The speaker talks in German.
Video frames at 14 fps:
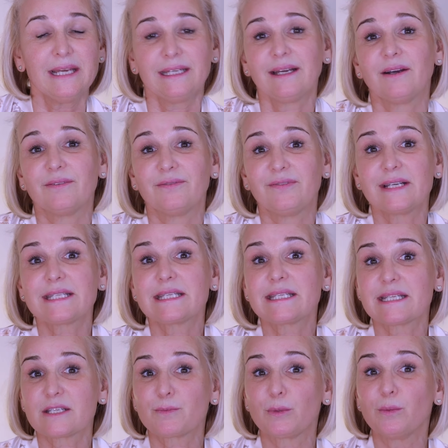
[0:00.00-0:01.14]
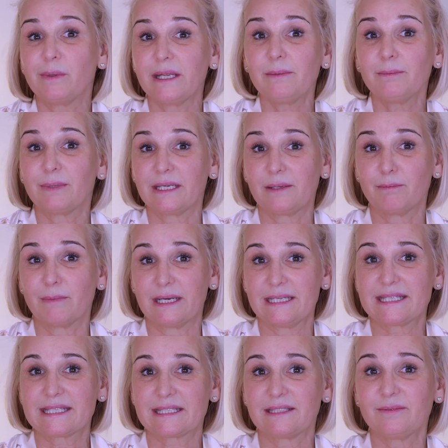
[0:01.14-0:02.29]
Ja, was ist das Problem bei den
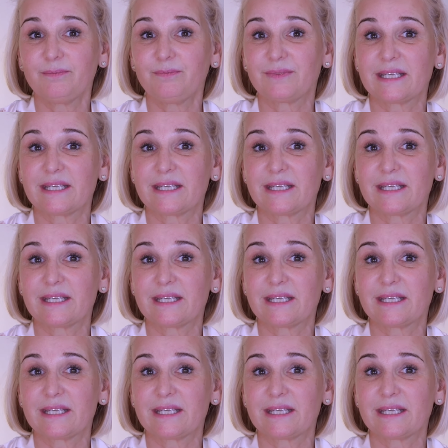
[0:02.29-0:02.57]
meisten?